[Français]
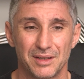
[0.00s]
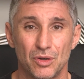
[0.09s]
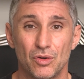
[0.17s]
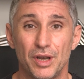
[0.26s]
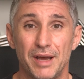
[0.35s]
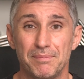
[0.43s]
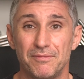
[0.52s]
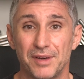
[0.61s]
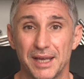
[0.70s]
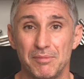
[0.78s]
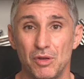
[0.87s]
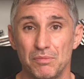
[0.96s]
Donc on a
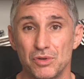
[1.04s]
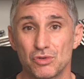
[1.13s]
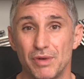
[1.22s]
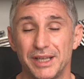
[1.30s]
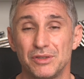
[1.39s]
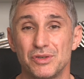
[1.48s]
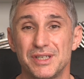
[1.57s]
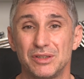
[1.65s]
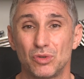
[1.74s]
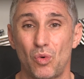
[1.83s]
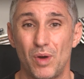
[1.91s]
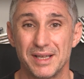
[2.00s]
vraiment besoin de ces
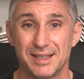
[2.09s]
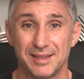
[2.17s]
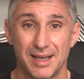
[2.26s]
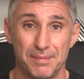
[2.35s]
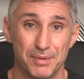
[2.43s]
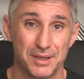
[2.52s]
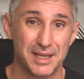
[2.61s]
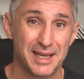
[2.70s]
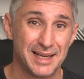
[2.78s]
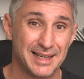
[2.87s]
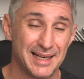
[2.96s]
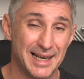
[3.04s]
trois étapes.
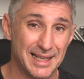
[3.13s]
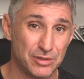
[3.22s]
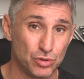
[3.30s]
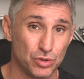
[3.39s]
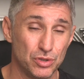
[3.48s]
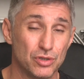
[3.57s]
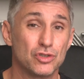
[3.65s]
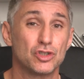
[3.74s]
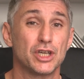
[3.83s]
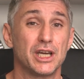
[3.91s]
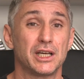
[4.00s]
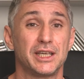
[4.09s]
L'étude,
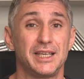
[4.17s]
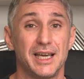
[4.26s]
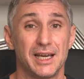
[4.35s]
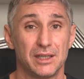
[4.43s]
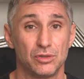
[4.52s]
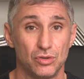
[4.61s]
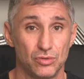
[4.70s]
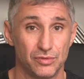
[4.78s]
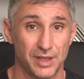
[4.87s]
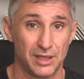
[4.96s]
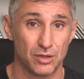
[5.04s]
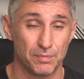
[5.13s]
j'acquiers de
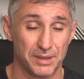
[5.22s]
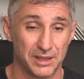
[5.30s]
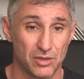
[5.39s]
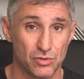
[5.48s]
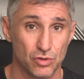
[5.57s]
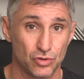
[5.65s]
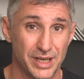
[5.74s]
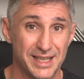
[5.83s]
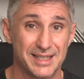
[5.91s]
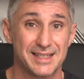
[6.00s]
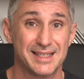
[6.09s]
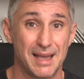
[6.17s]
nouvelles compétences, je
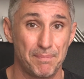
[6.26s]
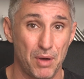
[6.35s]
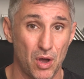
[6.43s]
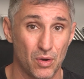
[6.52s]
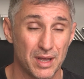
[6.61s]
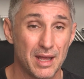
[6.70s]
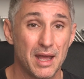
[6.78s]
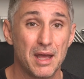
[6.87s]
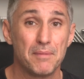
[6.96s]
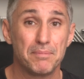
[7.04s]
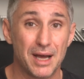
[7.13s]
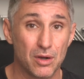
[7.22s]
les apprends.
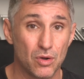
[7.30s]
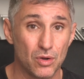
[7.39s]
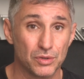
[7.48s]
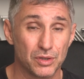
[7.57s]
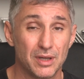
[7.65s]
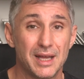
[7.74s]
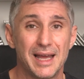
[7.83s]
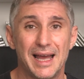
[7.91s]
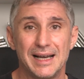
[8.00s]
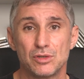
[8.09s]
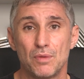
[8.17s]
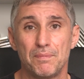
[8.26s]
Par contre,
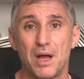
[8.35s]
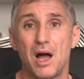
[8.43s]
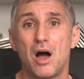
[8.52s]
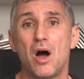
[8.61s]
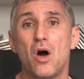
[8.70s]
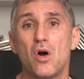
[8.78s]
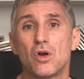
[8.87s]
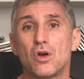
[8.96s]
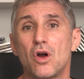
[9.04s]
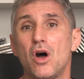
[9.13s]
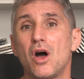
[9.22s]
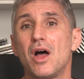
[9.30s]
elles ne sont pas
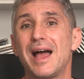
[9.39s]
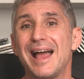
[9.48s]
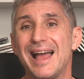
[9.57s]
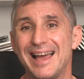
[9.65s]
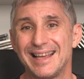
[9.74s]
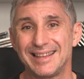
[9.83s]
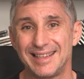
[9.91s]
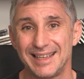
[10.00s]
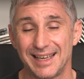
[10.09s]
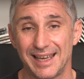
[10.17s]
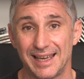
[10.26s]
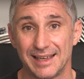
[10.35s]
encore
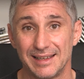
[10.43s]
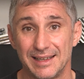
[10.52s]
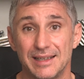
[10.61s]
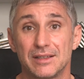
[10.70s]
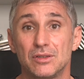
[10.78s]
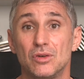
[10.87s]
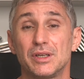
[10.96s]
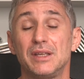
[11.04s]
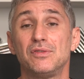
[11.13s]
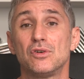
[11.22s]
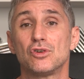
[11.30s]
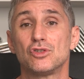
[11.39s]
intégrées. Donc il
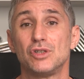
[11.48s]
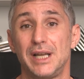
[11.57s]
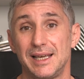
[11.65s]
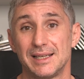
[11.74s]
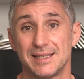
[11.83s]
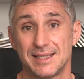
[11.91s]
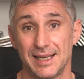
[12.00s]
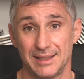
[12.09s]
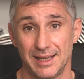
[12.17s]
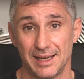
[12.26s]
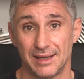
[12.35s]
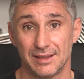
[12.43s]
faut que je les
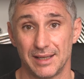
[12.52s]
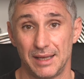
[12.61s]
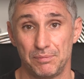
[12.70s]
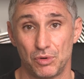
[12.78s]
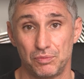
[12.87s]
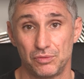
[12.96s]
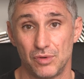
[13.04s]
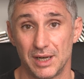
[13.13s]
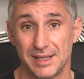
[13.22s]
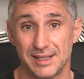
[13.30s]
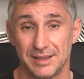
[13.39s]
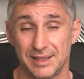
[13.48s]
intègre. Et pour pouvoir
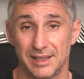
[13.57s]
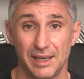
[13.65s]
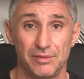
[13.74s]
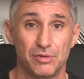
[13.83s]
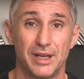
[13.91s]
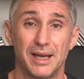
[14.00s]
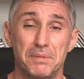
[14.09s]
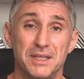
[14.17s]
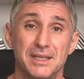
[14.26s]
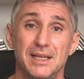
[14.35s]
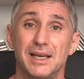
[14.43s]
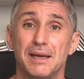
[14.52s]
les intégrer, il faut les
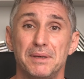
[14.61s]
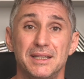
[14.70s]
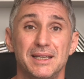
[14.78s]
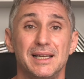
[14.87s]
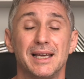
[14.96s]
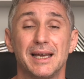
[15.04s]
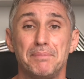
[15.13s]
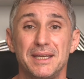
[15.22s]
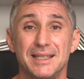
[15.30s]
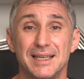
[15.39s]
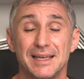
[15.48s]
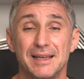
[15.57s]
répéter, les répéter, les
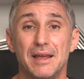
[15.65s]
répéter,